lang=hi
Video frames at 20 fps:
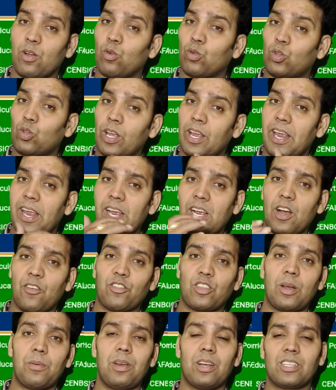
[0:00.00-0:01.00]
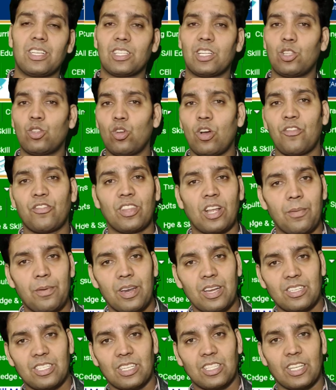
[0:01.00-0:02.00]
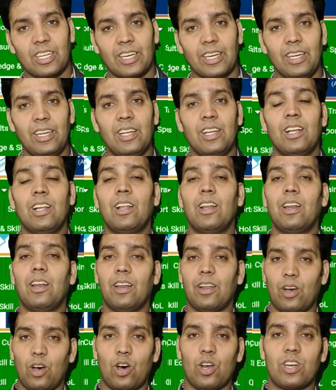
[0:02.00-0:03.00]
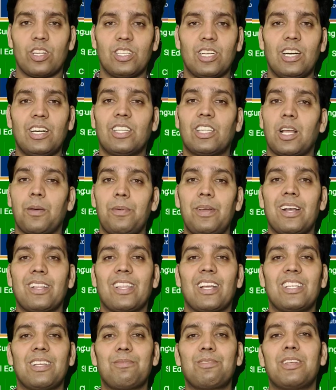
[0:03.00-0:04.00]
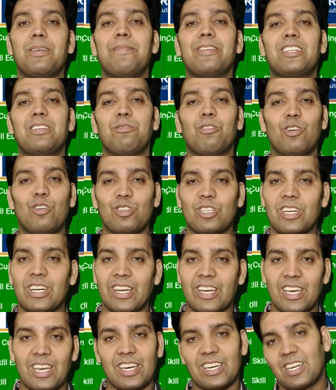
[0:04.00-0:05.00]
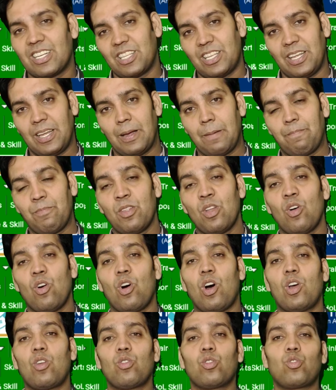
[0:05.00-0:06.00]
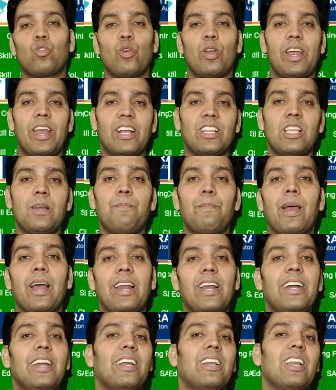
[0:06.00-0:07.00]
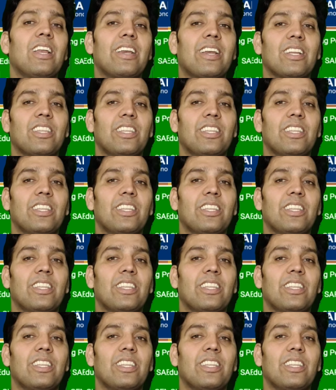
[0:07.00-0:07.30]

उसके एक हफ्ता भी लग जाता है दो हफ्ता भी लग जाता है और रिजल्ट तभी आता है जब सीबीएसई बोर्ड रिजल्ट डिक्लेयर करते हैं और उसको एक दिन पहले डिक्लेयर